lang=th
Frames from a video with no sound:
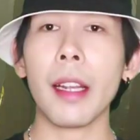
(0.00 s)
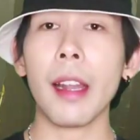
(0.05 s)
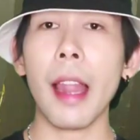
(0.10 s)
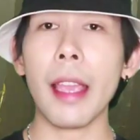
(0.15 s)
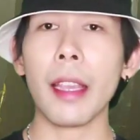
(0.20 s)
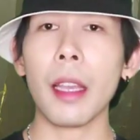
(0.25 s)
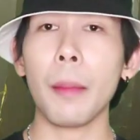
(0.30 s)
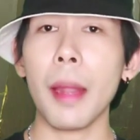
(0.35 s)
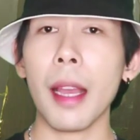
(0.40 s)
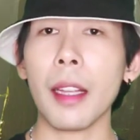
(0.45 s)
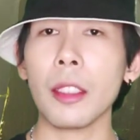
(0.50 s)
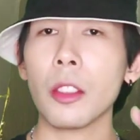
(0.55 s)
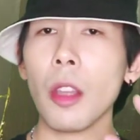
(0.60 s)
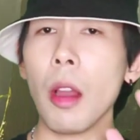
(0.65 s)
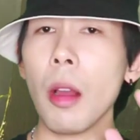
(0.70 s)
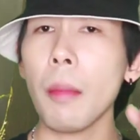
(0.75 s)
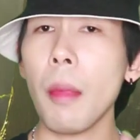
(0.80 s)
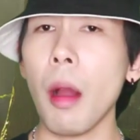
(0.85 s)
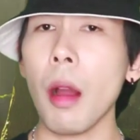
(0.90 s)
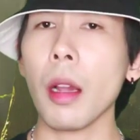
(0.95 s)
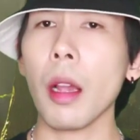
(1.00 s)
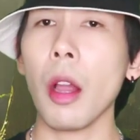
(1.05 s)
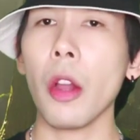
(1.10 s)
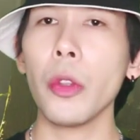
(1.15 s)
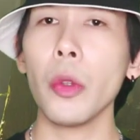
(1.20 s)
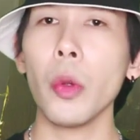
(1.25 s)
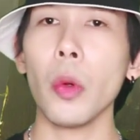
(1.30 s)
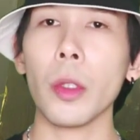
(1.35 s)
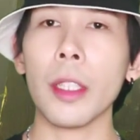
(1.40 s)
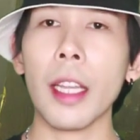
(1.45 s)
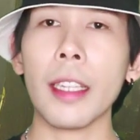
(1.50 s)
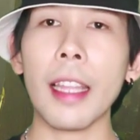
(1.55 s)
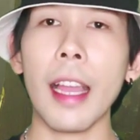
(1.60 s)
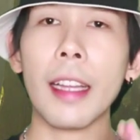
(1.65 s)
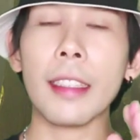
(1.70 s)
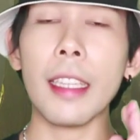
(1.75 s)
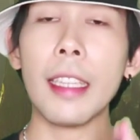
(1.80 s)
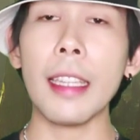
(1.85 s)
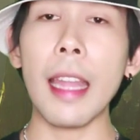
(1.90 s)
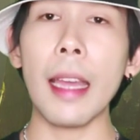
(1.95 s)
มีใครกำลังจ้องมองเขาอยู่ทั้ง
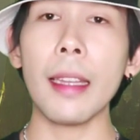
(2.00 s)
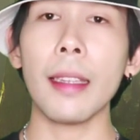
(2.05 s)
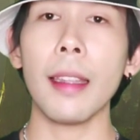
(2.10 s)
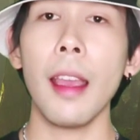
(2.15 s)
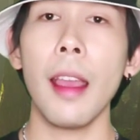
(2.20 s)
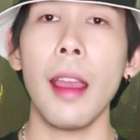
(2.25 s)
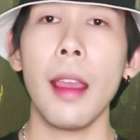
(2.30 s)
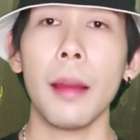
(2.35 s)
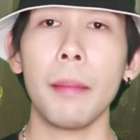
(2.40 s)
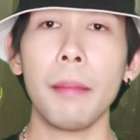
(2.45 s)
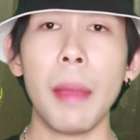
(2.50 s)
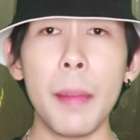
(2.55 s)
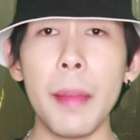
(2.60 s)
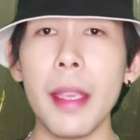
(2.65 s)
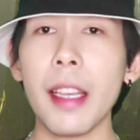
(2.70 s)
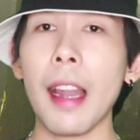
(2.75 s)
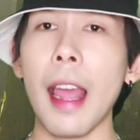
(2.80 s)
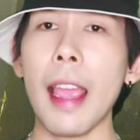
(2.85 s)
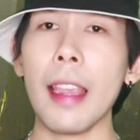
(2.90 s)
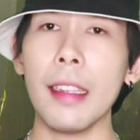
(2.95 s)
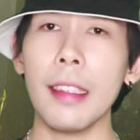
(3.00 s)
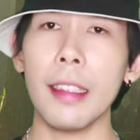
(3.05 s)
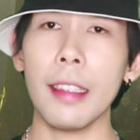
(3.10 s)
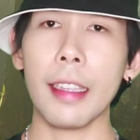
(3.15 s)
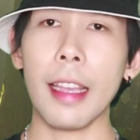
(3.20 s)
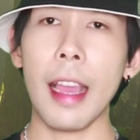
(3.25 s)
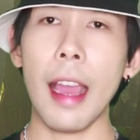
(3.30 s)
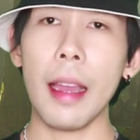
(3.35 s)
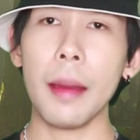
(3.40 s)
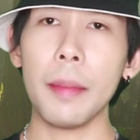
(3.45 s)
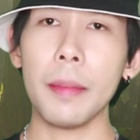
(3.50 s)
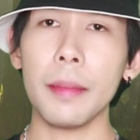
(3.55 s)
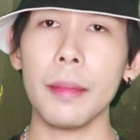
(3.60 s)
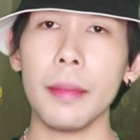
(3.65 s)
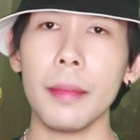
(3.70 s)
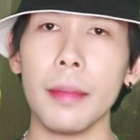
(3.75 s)
ทางที่นั่นไม่มีใครเลยครับ